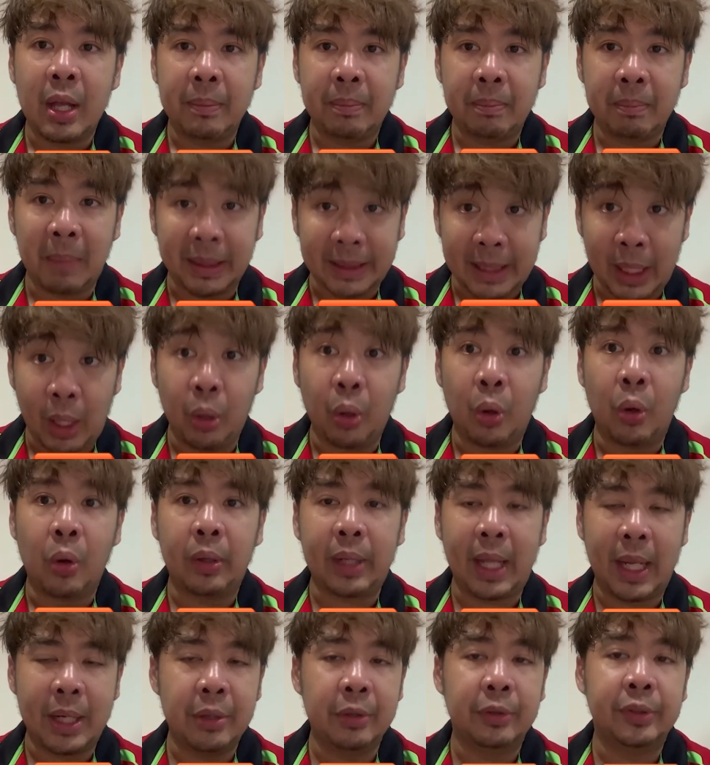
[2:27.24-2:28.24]
มาเตโอเก
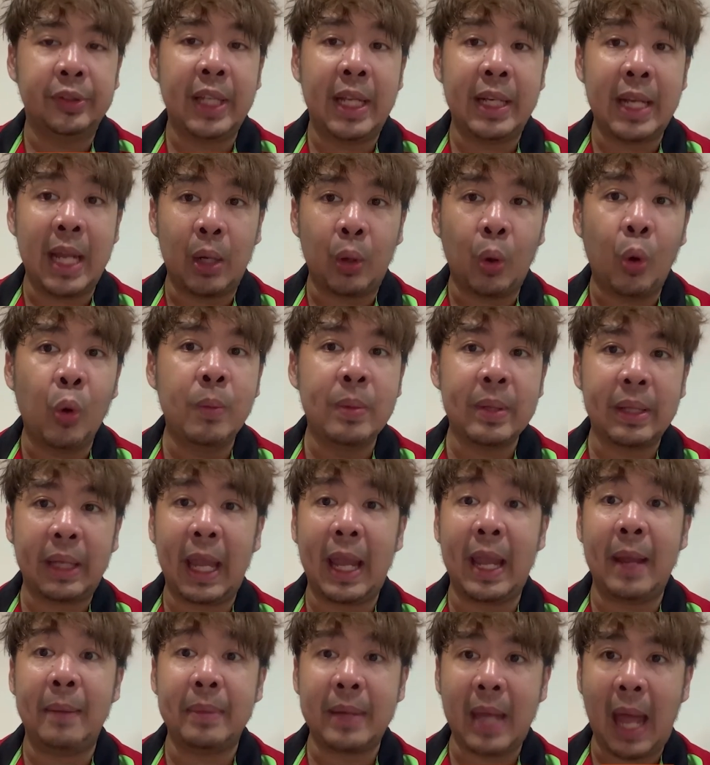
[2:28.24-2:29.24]
นดูซี่เนี่ยคุมเก
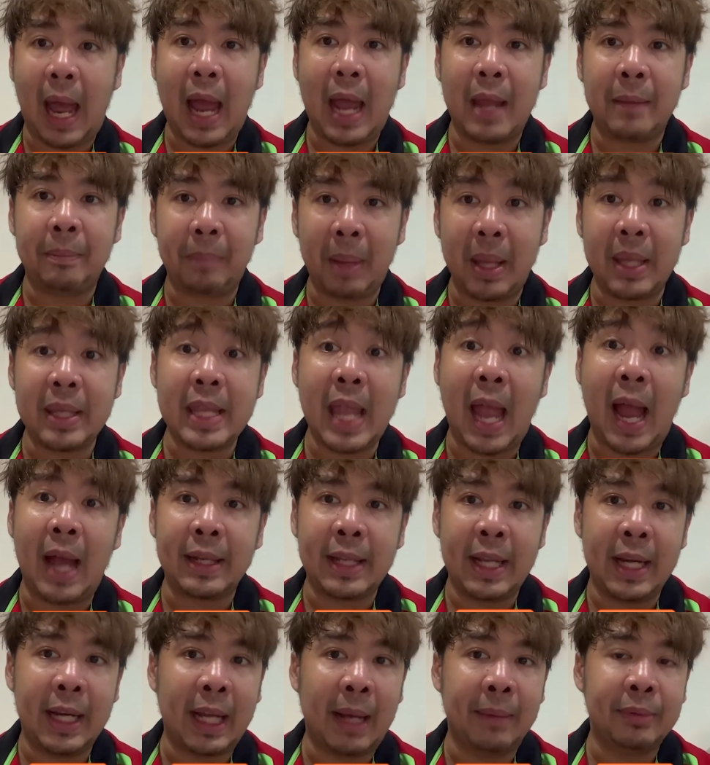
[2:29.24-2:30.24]
มได้เป็นอย่างดี
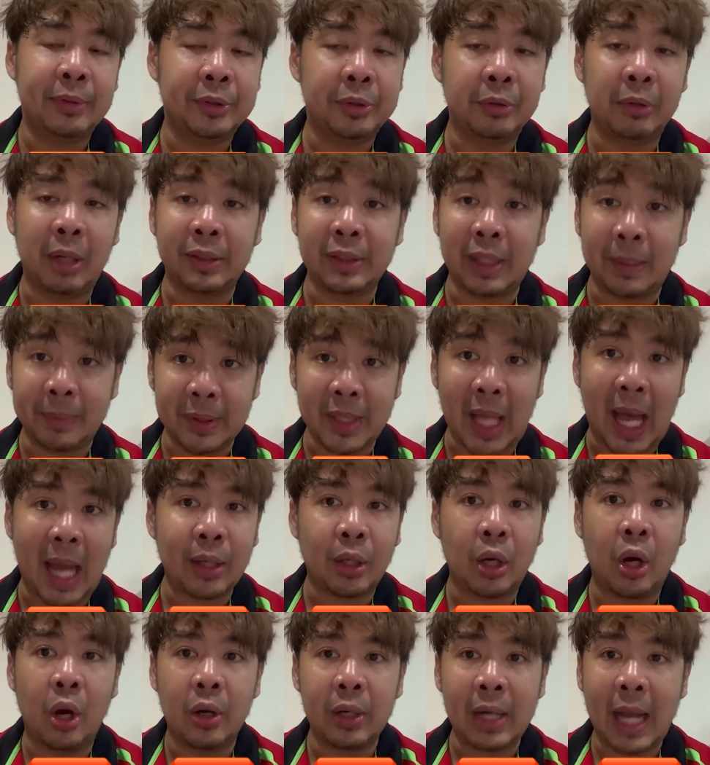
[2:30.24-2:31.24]
นะครับส่วนสัมประสาน
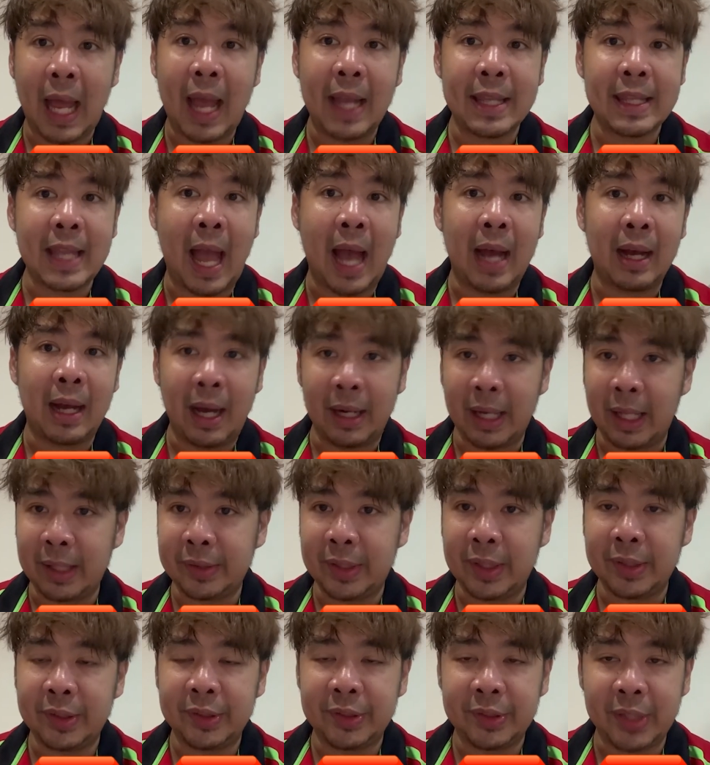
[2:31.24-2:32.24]
กองหน้าอย่างอเล็ก
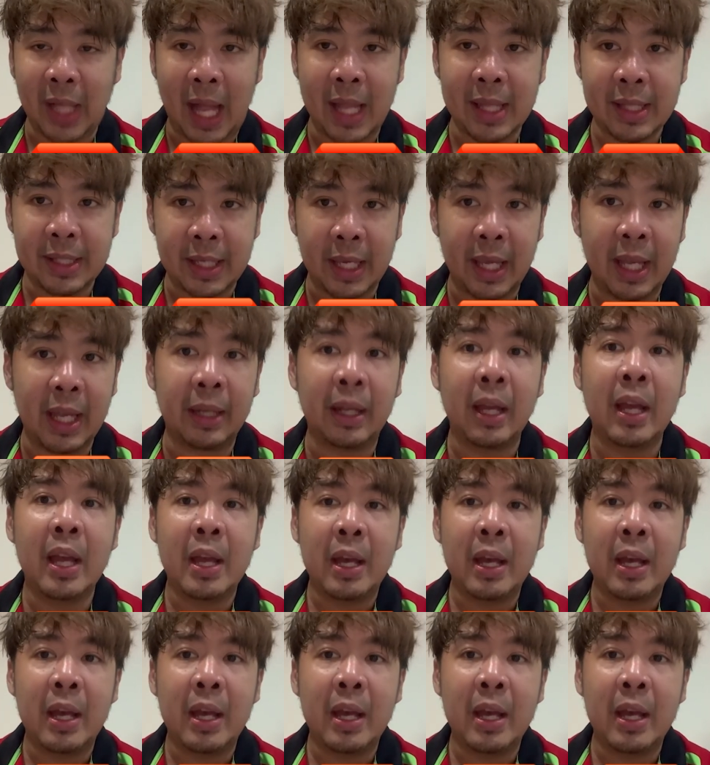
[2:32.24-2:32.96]
ซิสซานเชส